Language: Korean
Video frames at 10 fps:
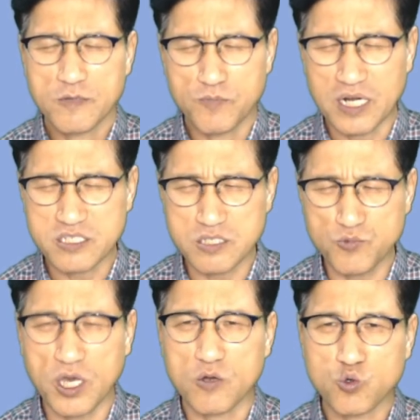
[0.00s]

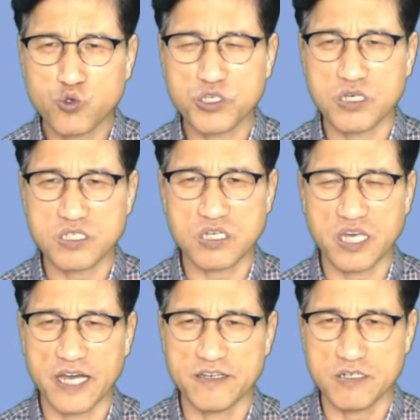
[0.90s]
말씀 위에 굳게
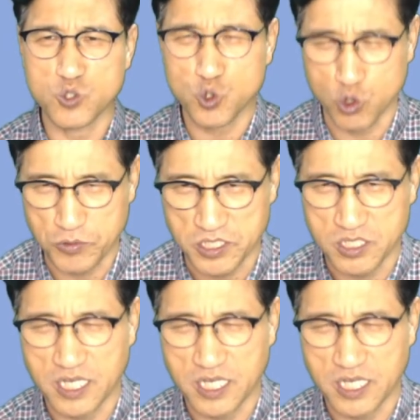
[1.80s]
서게 하여 주옵소서.